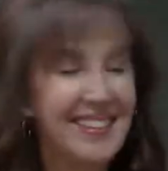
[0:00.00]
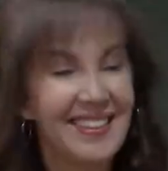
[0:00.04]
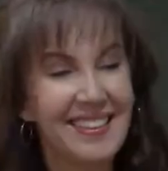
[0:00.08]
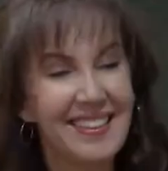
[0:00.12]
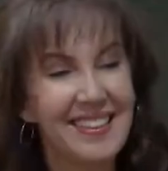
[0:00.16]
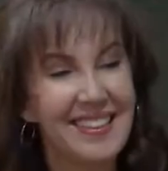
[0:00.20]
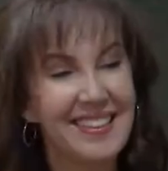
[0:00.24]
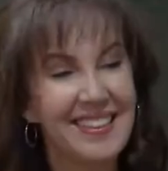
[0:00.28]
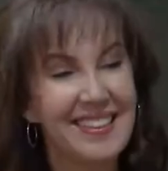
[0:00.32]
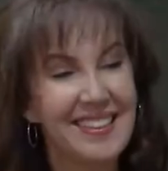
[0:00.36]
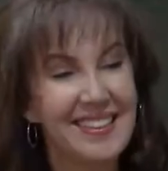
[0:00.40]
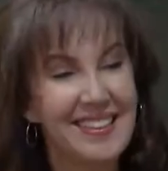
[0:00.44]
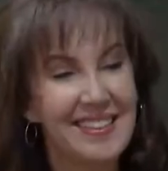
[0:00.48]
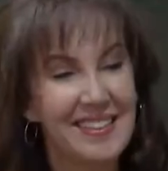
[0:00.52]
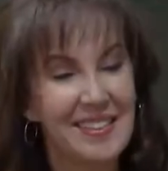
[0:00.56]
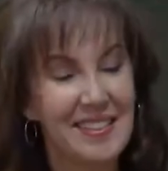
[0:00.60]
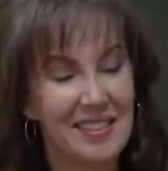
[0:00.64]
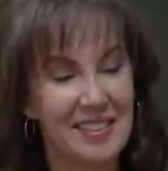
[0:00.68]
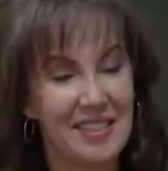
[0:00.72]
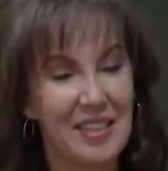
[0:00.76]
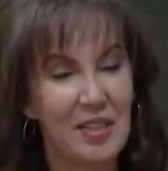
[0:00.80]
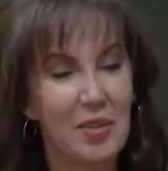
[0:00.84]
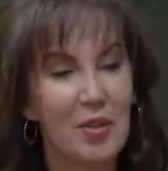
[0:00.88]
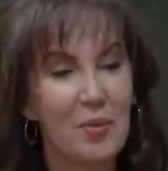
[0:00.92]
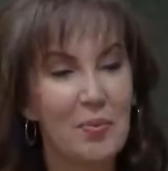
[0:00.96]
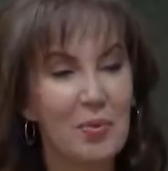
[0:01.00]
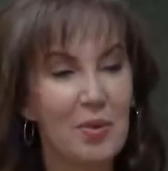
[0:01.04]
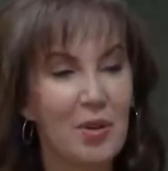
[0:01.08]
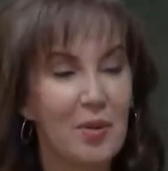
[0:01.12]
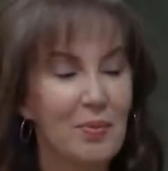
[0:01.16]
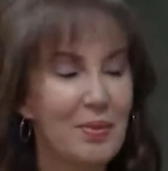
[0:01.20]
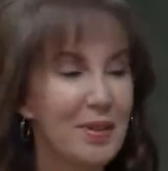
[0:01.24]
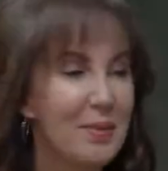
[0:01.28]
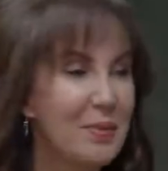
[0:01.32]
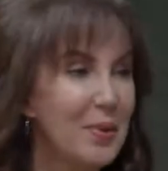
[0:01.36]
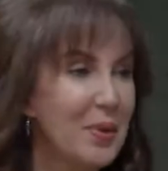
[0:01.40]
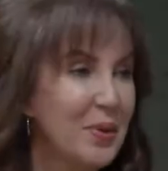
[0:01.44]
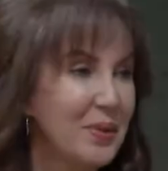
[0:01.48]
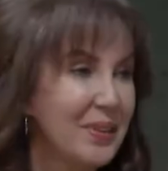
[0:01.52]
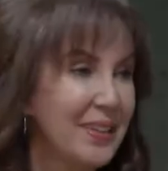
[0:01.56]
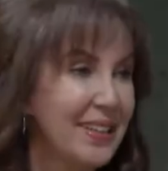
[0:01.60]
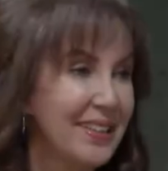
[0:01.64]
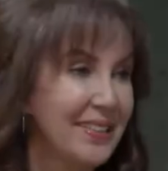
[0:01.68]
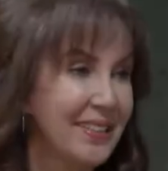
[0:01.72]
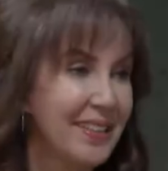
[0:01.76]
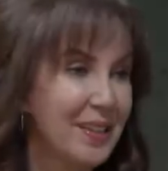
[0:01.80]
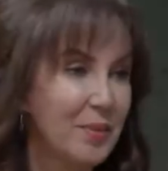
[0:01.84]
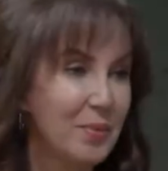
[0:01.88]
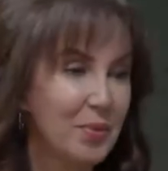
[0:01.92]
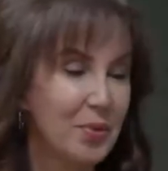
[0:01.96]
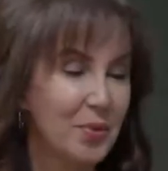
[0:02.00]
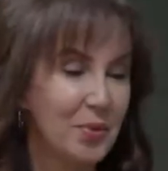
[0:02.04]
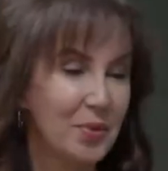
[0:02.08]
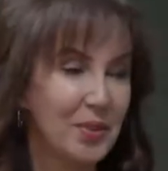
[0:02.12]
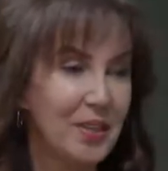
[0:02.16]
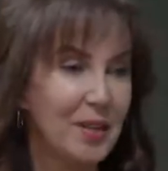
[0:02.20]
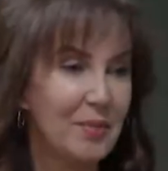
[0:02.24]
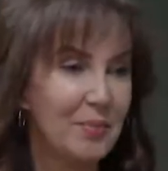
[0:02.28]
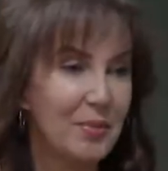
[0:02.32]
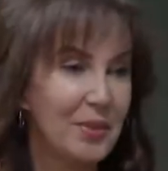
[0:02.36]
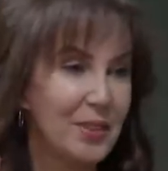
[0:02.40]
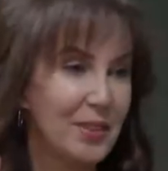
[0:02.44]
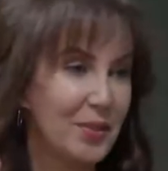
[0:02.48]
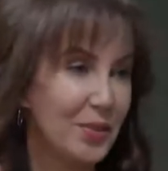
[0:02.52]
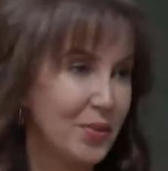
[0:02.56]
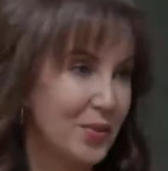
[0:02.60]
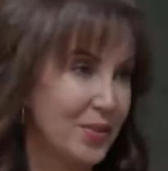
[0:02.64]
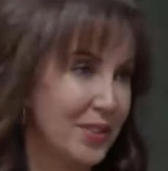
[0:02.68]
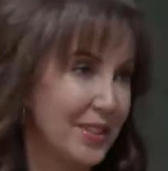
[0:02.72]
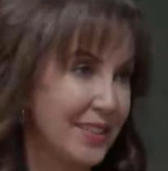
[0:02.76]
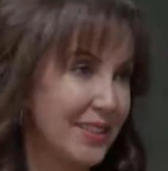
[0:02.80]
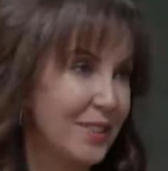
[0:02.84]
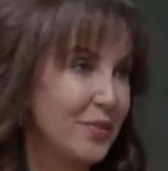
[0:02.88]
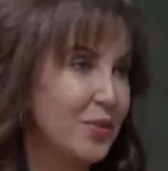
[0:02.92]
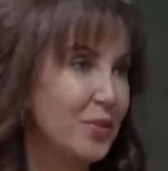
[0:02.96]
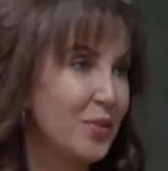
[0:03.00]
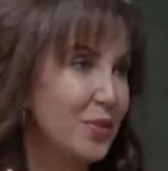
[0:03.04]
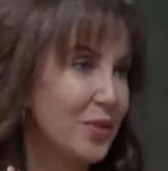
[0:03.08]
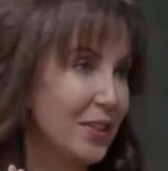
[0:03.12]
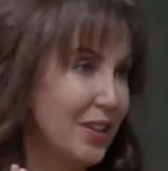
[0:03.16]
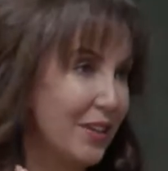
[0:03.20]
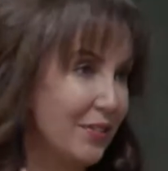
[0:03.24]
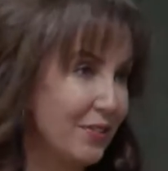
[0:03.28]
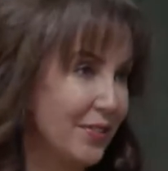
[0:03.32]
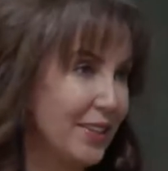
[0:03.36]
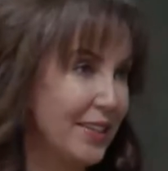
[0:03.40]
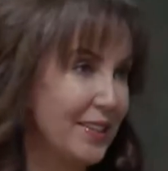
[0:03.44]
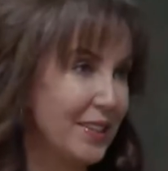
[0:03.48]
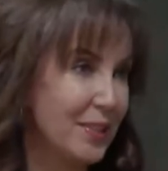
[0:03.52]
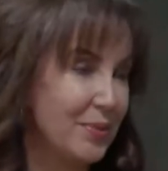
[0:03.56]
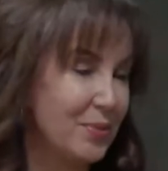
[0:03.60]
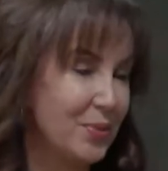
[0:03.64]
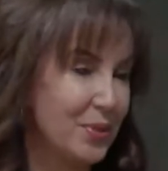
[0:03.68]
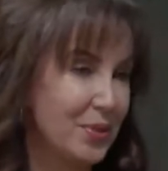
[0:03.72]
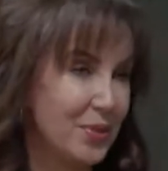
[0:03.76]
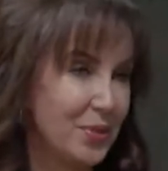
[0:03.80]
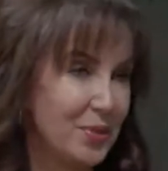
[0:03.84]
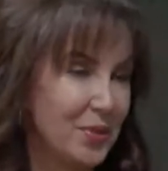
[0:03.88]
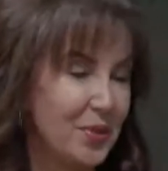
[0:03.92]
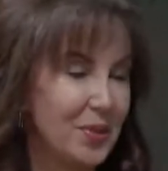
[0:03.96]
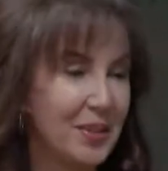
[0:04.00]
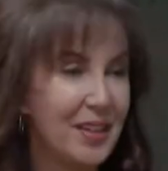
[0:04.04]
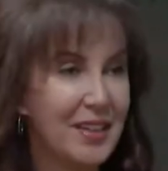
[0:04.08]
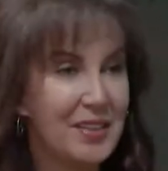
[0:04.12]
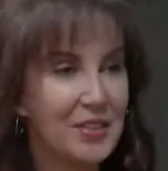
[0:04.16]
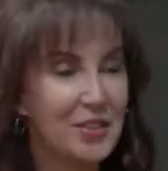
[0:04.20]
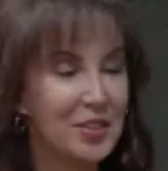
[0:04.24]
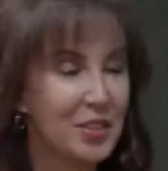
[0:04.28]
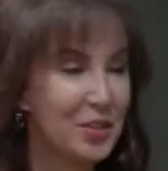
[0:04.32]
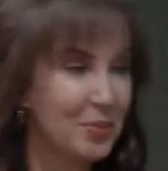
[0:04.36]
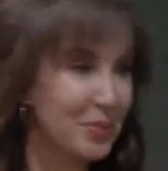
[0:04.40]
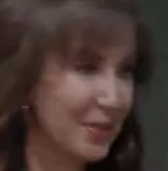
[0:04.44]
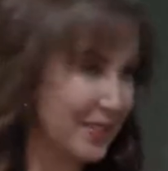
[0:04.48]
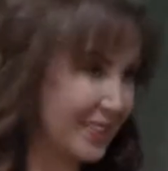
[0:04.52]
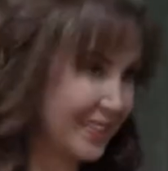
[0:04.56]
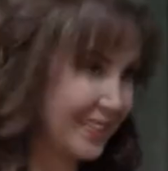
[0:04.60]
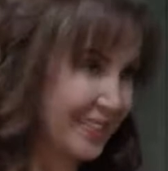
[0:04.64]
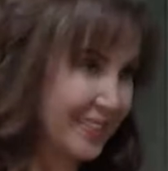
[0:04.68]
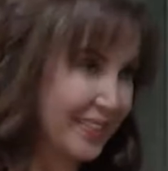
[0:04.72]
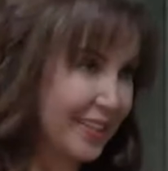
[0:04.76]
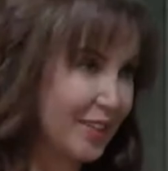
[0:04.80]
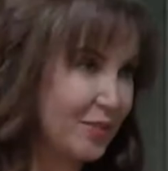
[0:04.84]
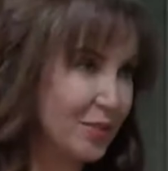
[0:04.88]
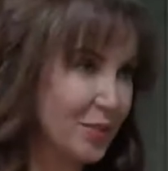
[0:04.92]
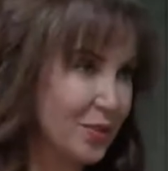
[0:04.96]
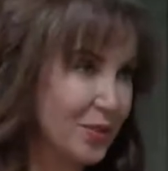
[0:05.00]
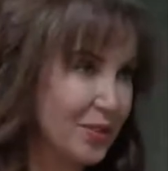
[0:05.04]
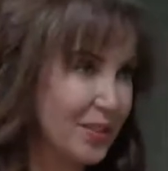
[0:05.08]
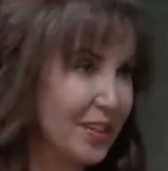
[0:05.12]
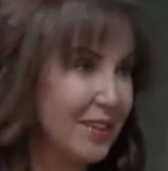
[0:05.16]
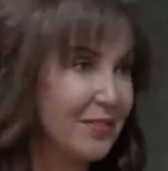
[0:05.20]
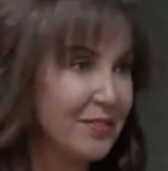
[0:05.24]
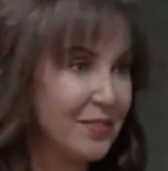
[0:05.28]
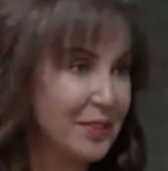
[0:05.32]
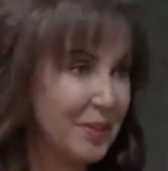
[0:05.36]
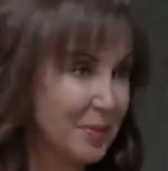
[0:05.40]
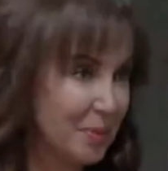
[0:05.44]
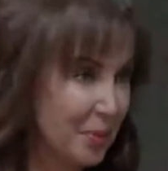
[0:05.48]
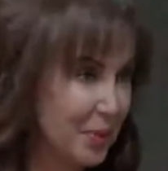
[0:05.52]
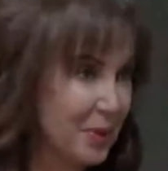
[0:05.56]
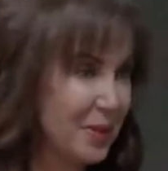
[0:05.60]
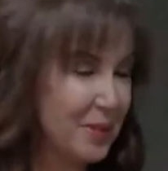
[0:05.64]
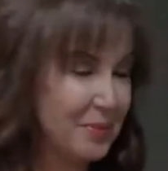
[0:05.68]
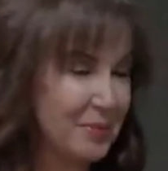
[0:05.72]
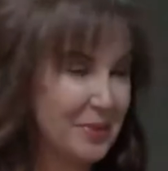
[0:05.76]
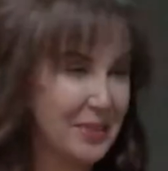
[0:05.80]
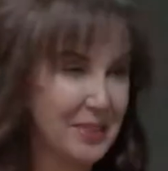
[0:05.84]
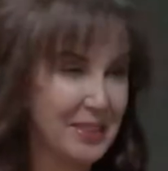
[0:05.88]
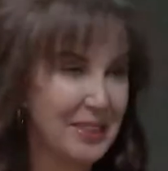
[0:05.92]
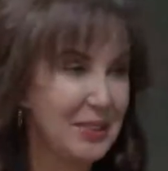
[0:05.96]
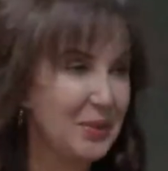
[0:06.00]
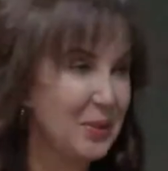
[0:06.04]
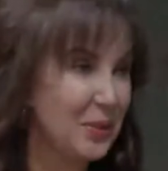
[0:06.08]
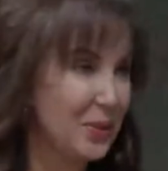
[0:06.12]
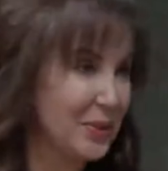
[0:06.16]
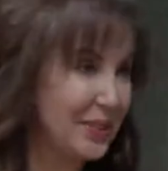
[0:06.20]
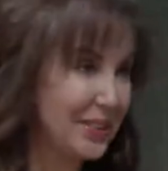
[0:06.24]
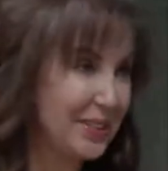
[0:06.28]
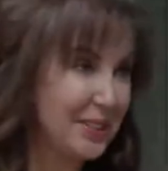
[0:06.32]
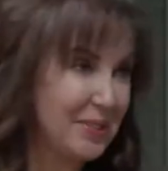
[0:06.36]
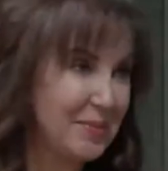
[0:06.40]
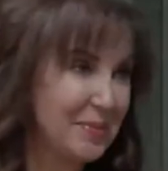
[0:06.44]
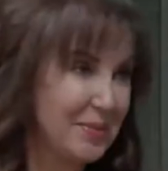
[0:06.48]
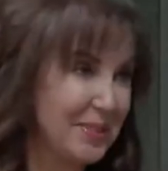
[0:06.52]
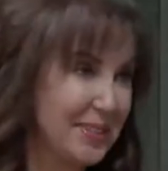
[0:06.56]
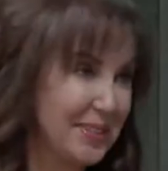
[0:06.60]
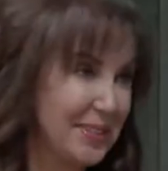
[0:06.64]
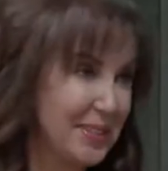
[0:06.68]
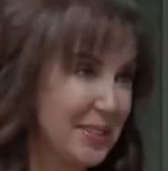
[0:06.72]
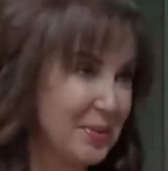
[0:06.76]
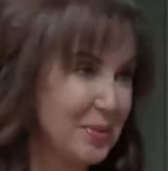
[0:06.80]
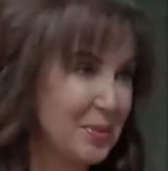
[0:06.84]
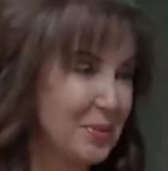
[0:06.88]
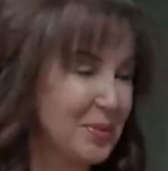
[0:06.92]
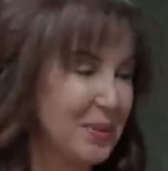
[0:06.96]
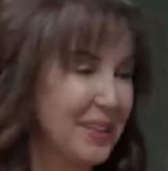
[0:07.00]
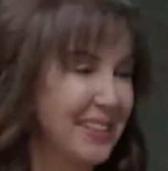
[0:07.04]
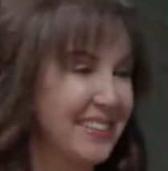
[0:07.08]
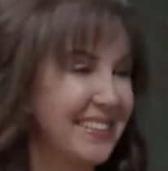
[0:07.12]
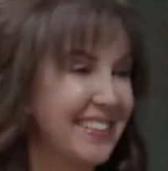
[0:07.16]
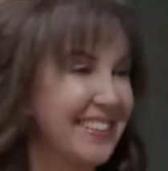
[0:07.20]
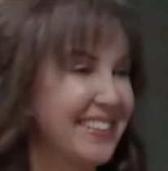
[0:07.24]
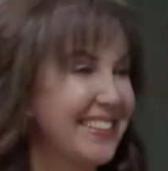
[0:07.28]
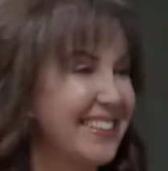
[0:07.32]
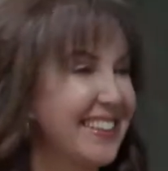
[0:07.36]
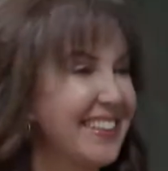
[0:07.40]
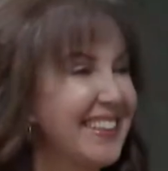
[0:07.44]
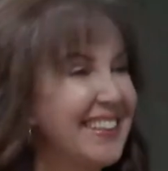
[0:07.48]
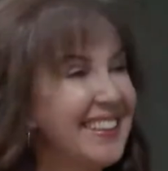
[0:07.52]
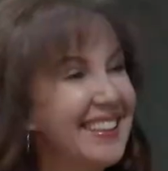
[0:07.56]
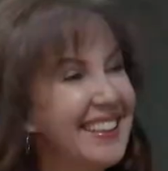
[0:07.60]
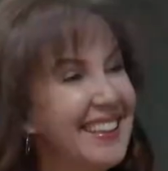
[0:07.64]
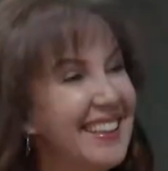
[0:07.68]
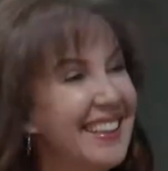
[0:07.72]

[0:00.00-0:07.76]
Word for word: e, kilo problemi olanlar buzdolapların üzerine fotoğraflar yapıştırıyorlar. Şişman insan fotoğrafları böyle bir şey de önerir misiniz bu mantıkta?